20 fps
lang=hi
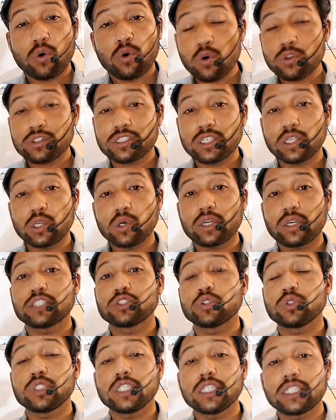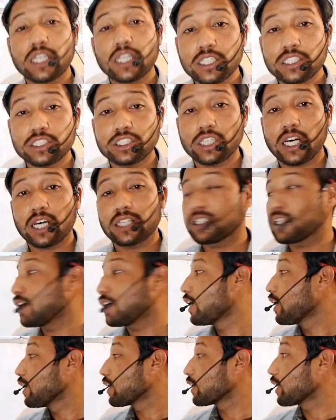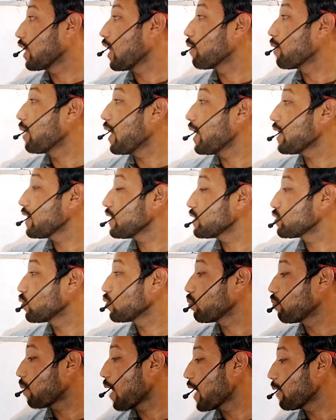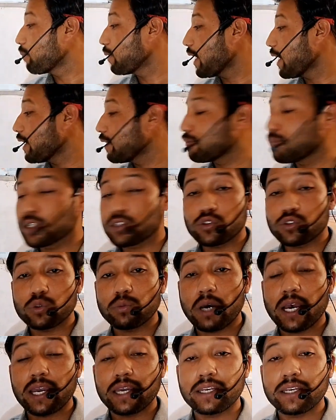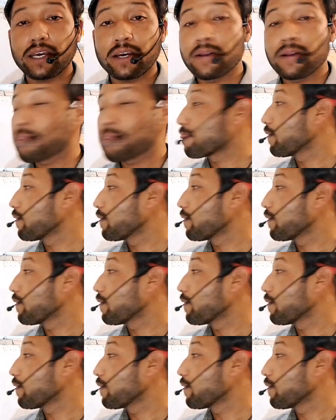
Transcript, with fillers: कौन से लोग हैं जो ये नहीं चाहते कि हमारे जो पाइपलाइन मनसूबा है ना